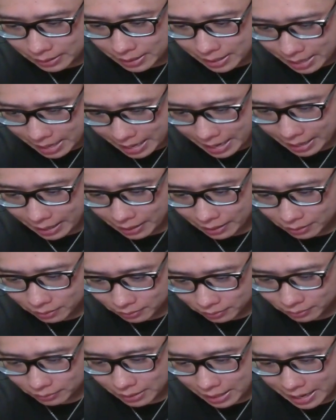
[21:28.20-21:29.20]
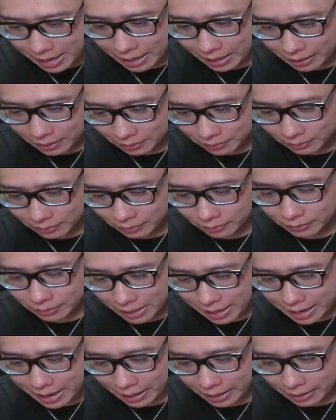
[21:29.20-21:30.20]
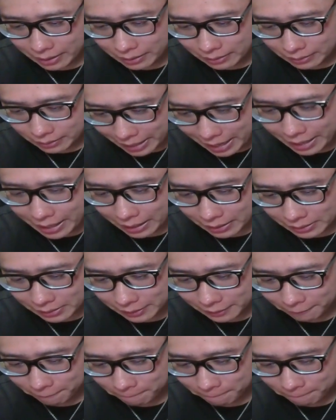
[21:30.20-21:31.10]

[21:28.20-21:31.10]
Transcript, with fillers: はい。うん、はい。うん、うん、はい。ないです。